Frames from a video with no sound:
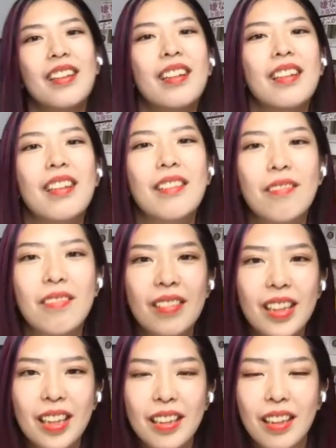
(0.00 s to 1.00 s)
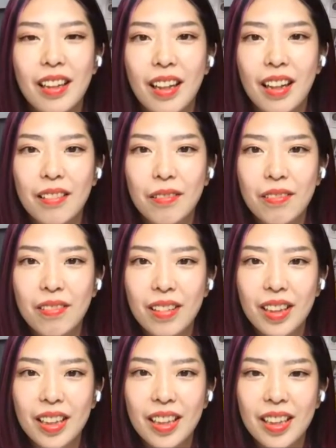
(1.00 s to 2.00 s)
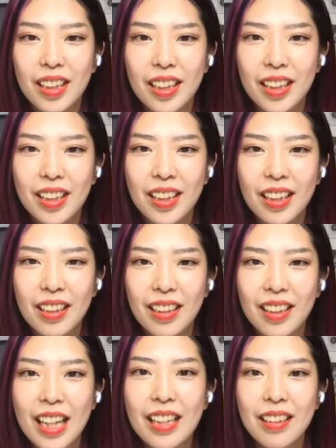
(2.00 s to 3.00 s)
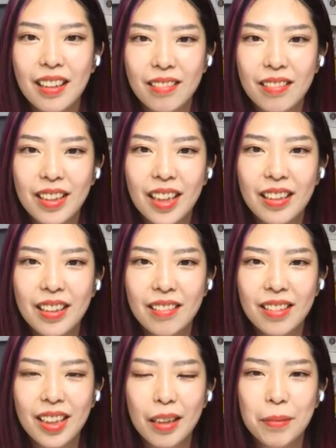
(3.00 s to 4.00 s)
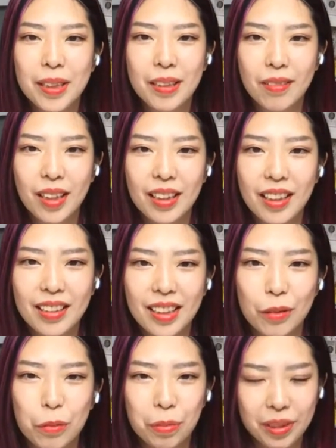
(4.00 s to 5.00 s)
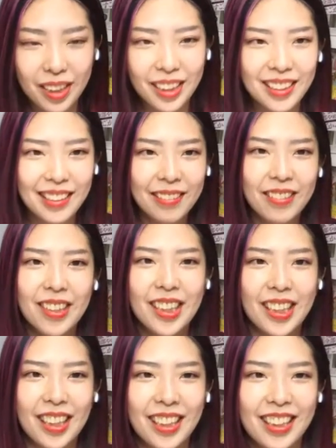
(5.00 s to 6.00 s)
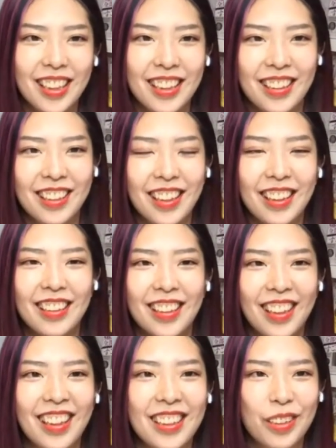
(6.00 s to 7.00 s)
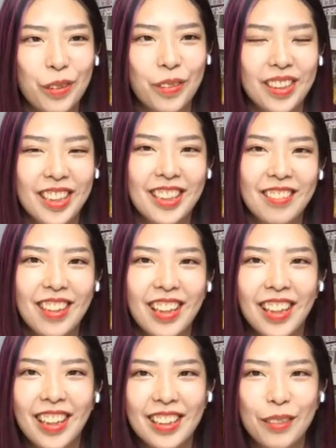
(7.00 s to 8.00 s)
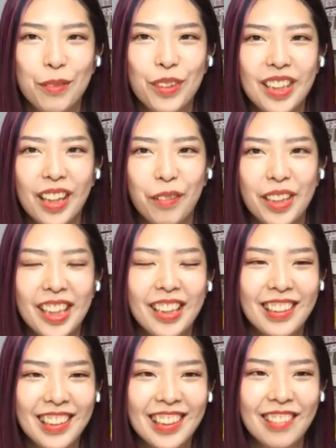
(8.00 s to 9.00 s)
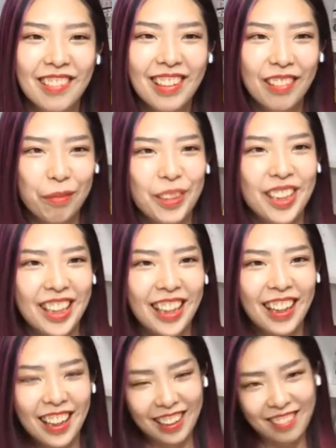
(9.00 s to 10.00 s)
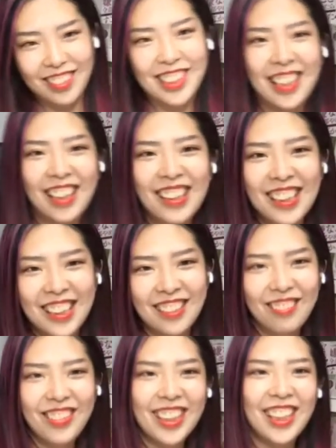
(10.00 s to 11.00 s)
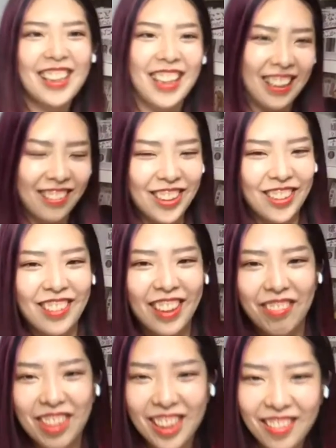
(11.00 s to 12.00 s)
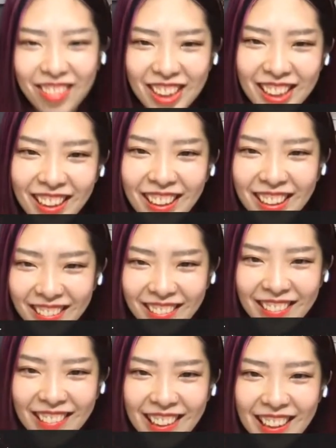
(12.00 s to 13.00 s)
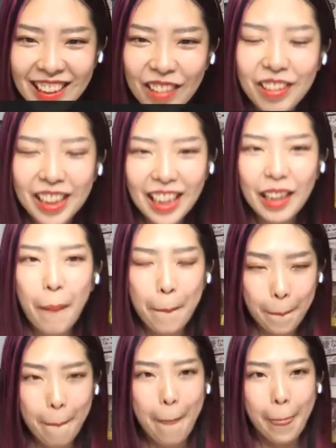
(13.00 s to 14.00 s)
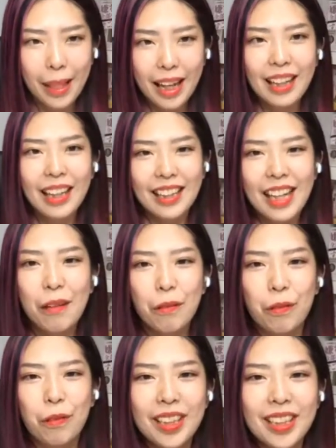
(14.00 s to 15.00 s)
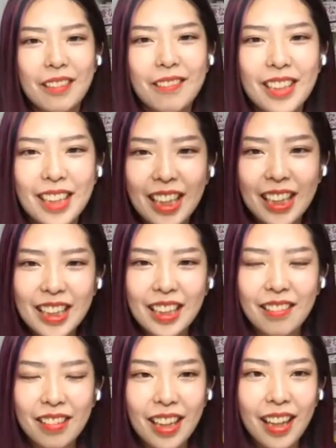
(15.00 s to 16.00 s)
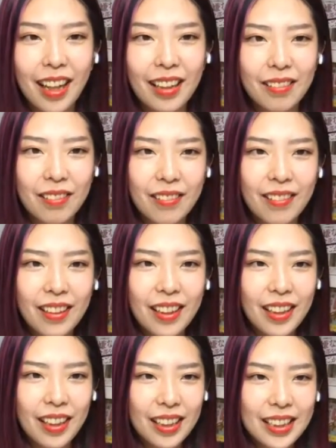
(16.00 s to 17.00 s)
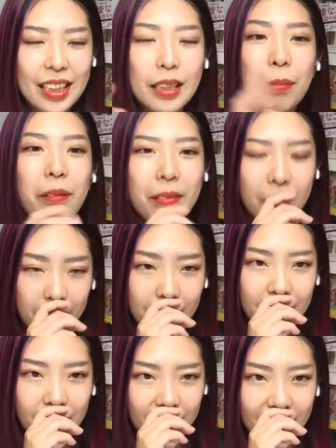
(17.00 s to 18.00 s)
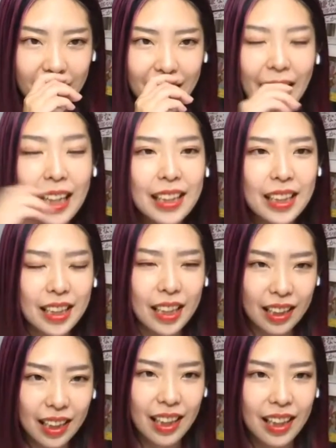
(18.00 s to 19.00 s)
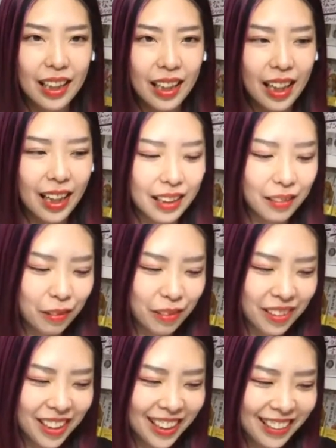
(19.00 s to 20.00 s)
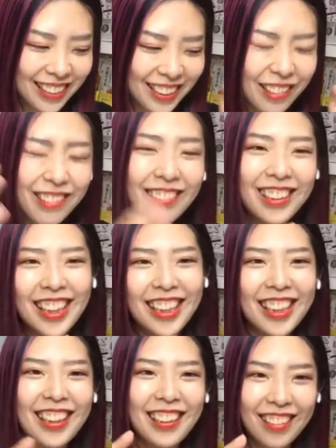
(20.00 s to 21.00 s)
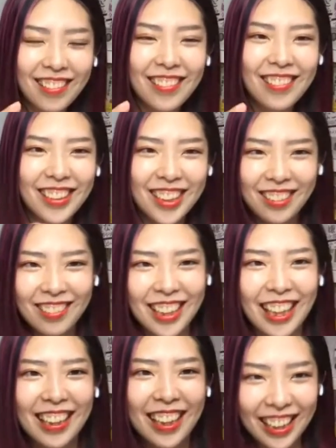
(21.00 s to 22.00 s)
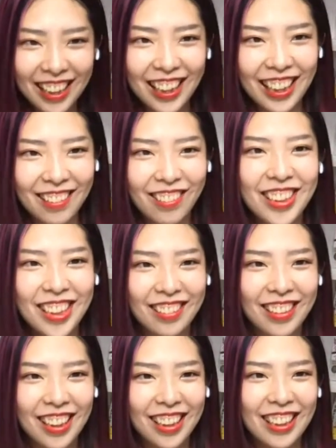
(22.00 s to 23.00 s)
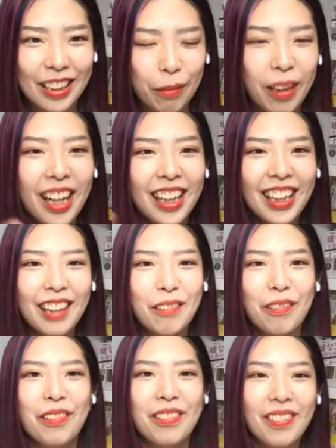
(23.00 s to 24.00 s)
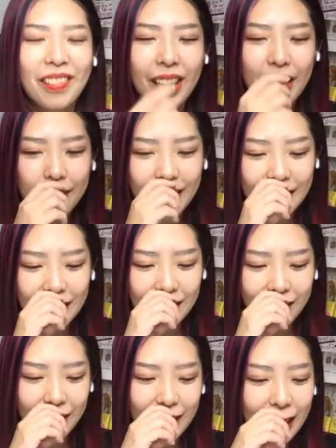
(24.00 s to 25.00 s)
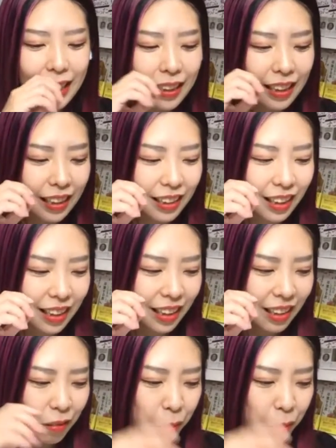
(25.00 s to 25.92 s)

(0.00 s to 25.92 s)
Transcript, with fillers: んか、なんかあの、なんだっけ、あの、なんレンタルレンタルサービスはなんかすごい無難な服しかなかったんで、ちょっと私は自分には合わないかなと思って、あの、一見、一緒に見たんだけど、ちょっとやめちゃいました。うん。そうね。うん。結構これすごい大事だよね。あの、絞る、本当に。大好きな、あの、超お気に入りの超高い5着だけにしよう。結構このファッションになんか、